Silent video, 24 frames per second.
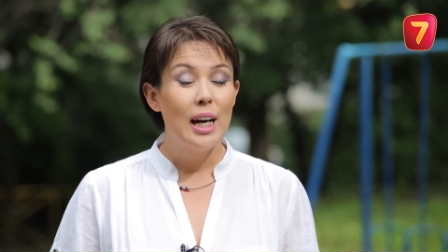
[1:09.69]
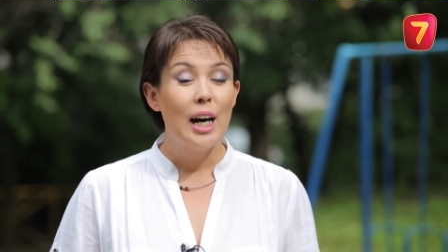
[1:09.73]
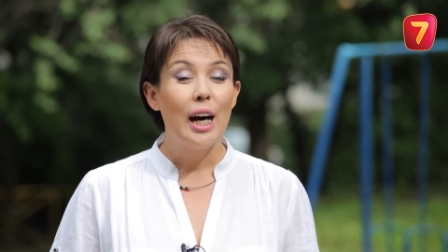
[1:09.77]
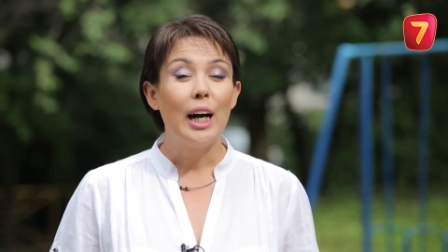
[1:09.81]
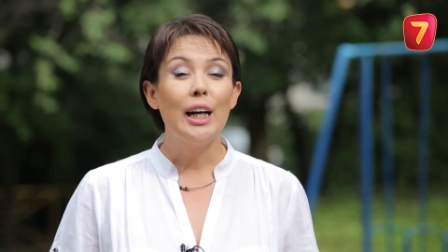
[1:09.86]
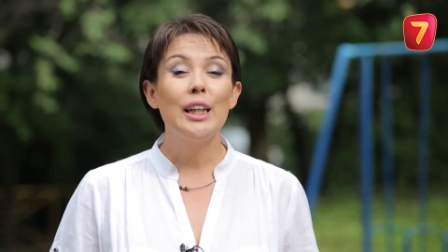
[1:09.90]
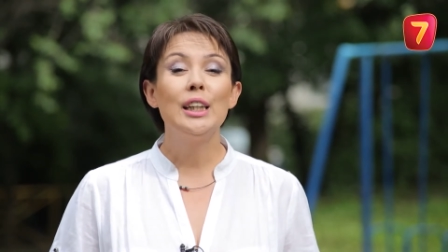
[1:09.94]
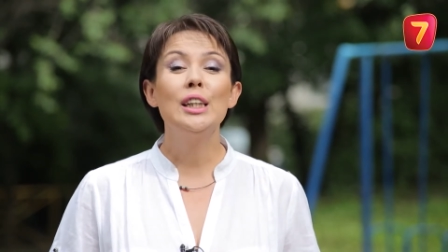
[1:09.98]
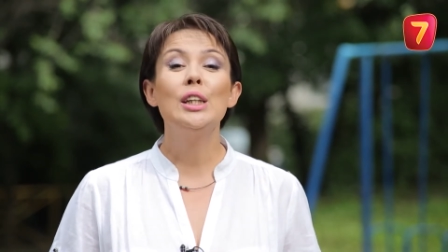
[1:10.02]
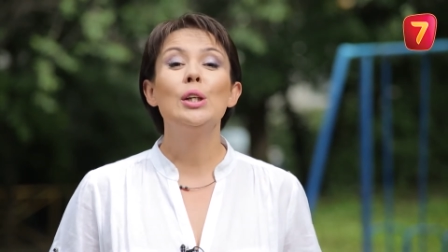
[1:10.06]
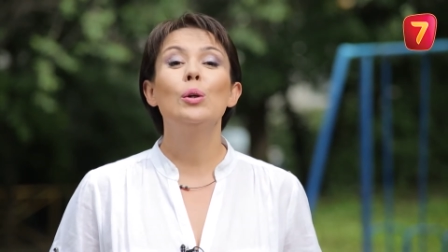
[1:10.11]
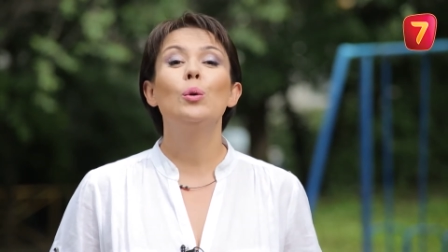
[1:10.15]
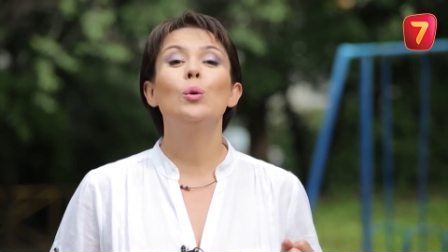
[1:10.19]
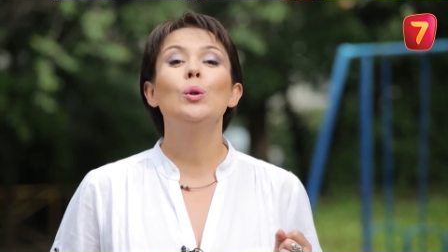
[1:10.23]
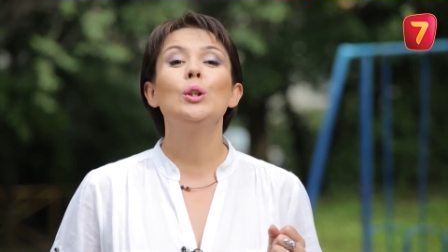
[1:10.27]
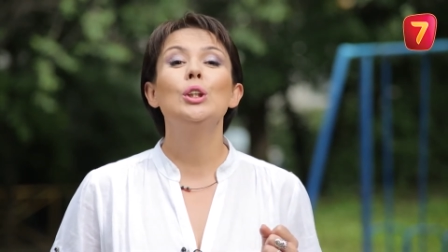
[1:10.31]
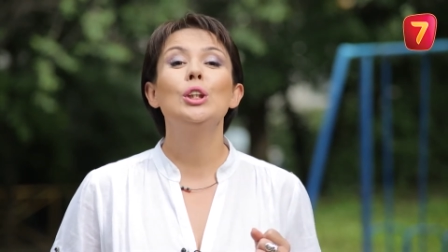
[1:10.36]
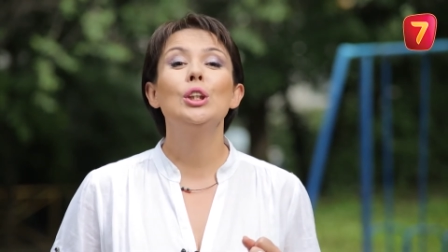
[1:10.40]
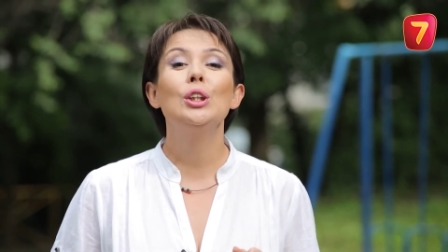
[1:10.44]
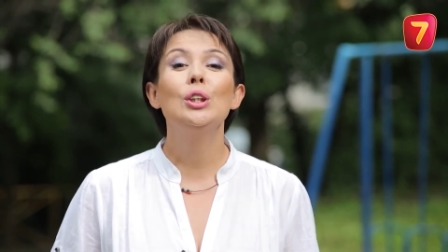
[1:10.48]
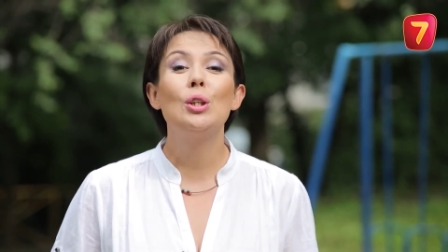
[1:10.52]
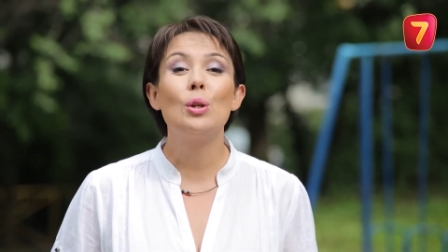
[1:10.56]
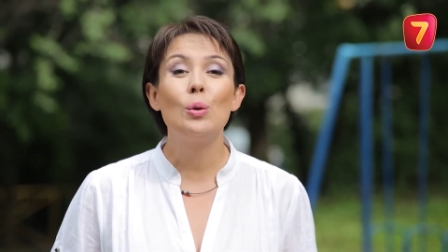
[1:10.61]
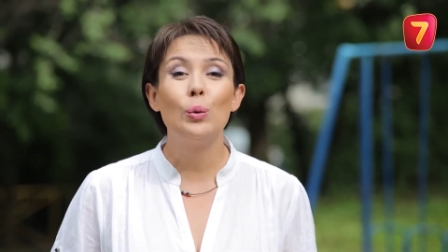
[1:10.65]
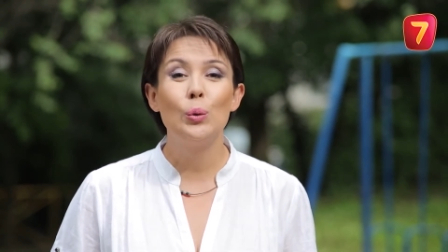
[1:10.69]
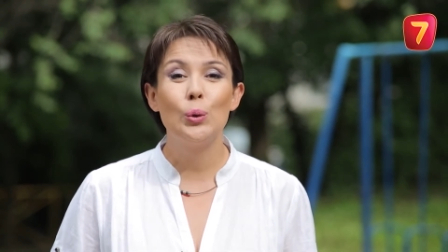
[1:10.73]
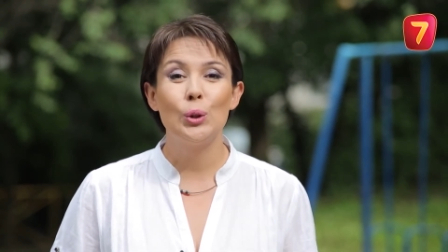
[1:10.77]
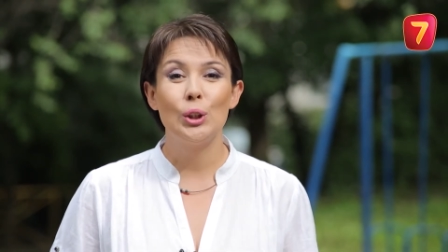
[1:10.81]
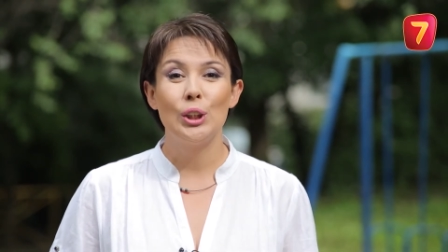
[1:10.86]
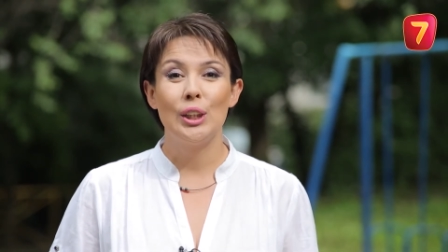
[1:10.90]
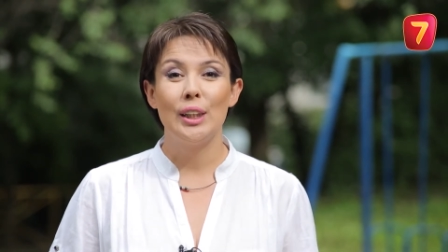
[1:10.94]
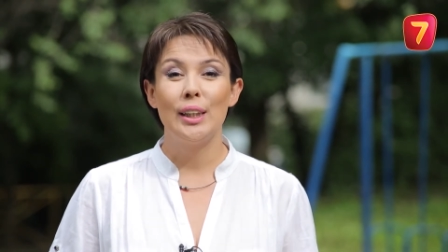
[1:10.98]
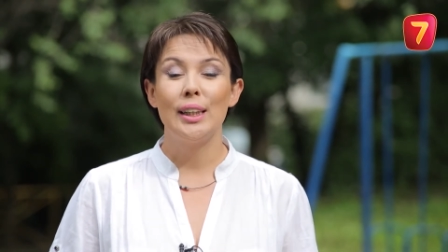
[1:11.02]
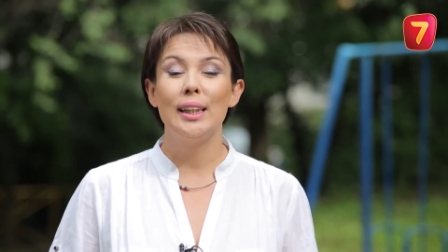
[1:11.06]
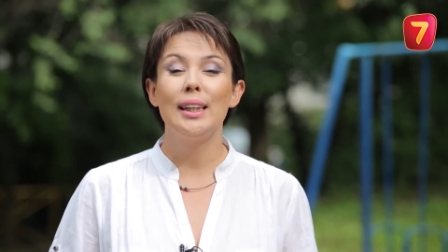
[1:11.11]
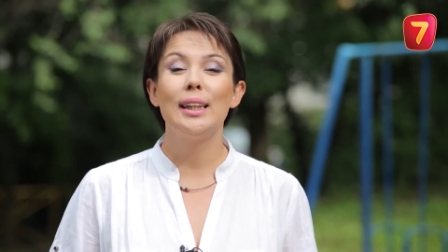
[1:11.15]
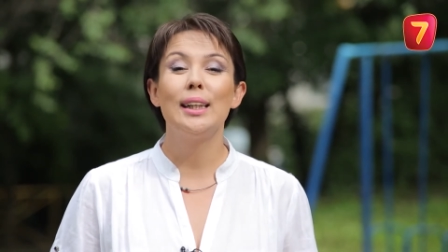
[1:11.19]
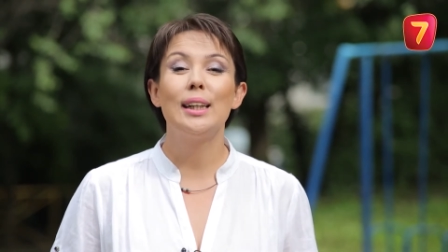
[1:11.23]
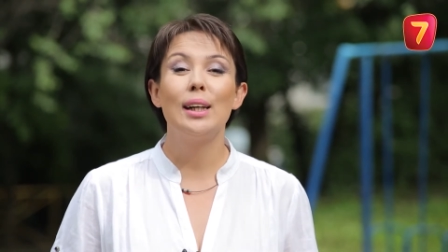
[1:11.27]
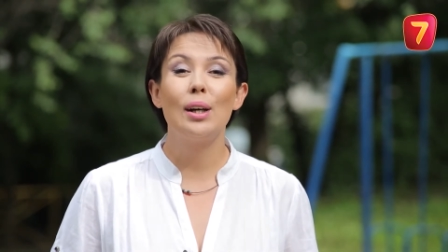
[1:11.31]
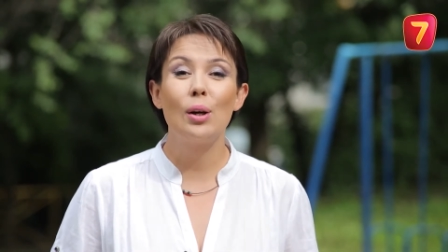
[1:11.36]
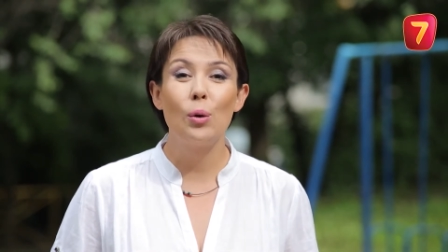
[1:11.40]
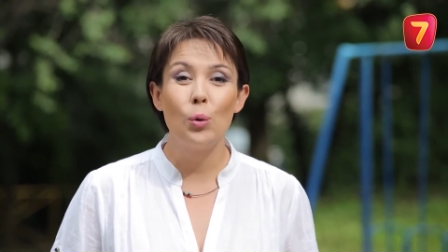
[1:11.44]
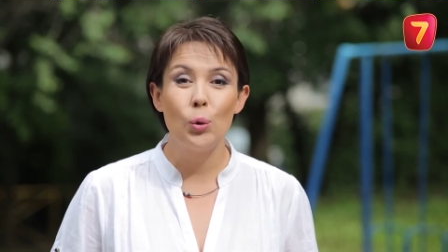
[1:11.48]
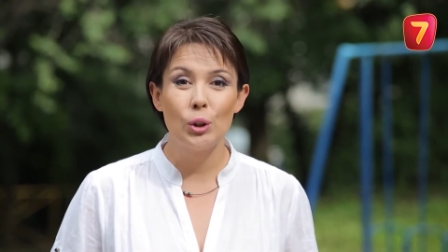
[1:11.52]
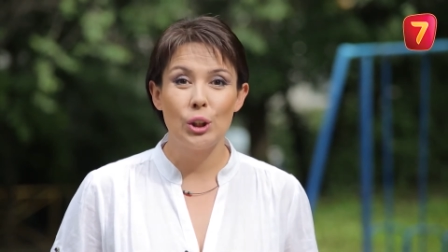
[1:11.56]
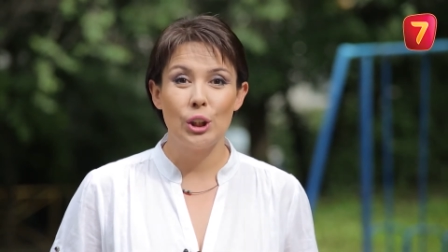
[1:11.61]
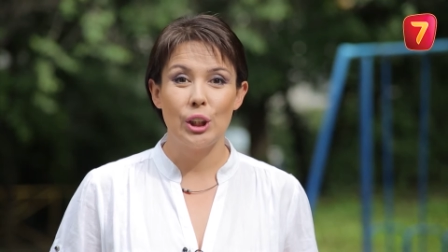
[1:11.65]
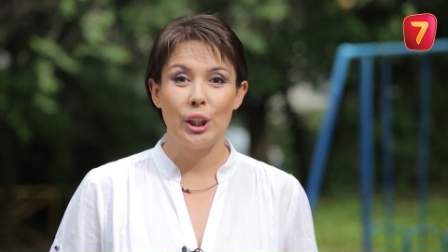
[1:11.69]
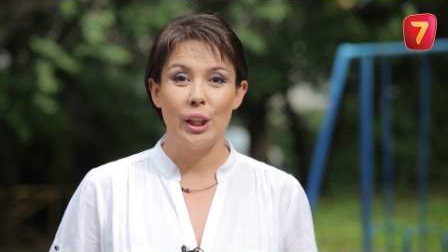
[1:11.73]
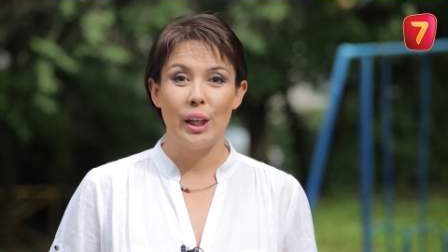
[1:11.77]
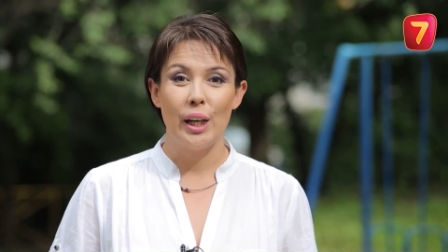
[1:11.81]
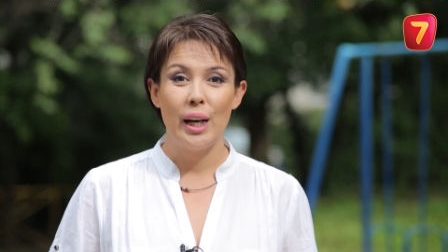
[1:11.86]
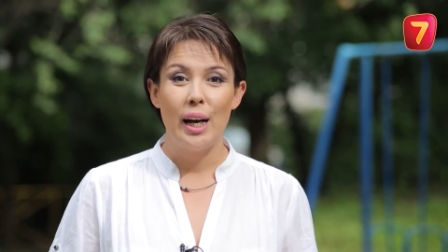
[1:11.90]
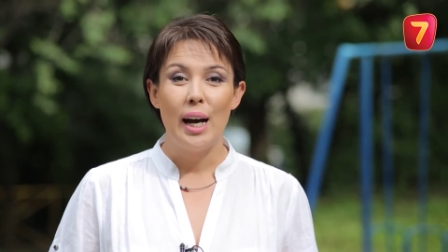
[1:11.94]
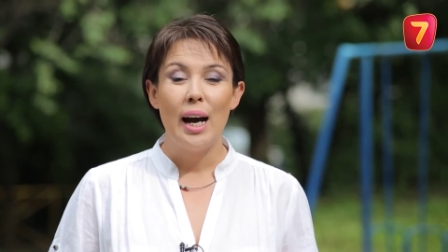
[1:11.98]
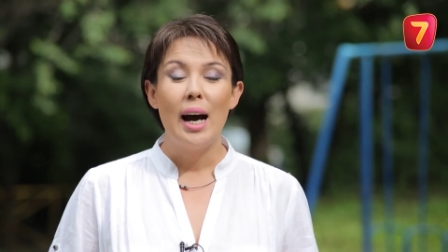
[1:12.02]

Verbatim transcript: Они очень дружные и хорошие,